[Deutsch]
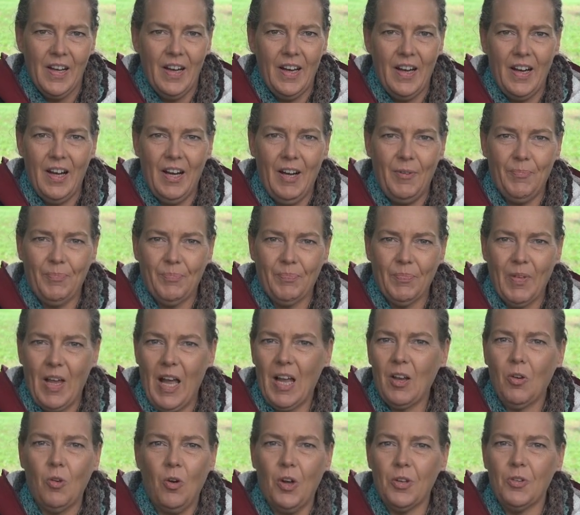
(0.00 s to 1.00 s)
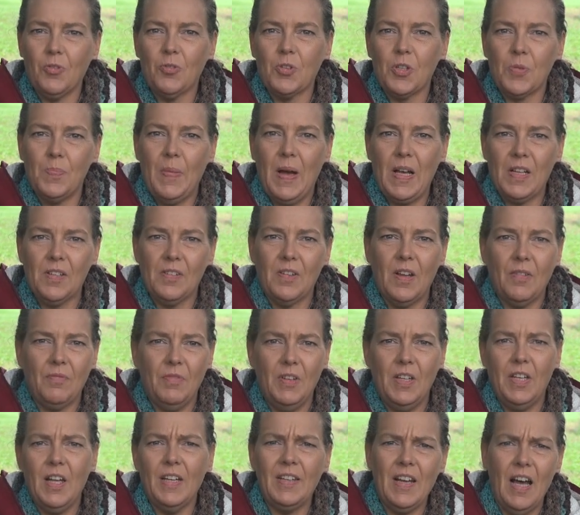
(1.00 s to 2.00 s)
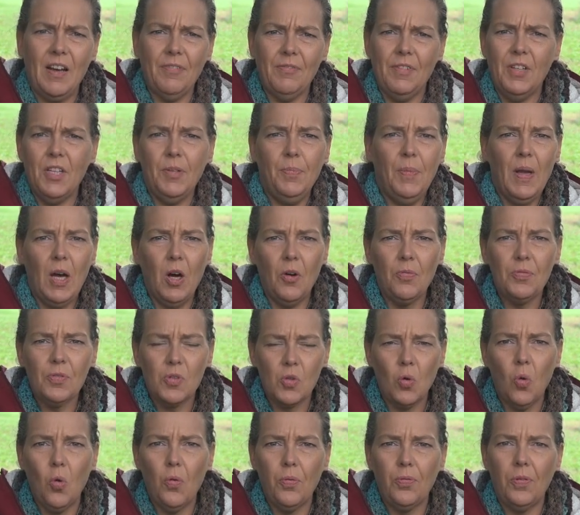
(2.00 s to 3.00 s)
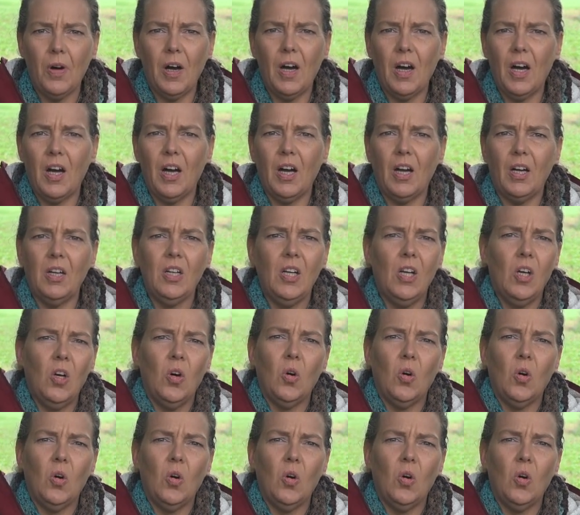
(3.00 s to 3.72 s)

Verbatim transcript: Ähm, Rangordnungsmaßnahmen wie der darf nicht mehr aufs Sofa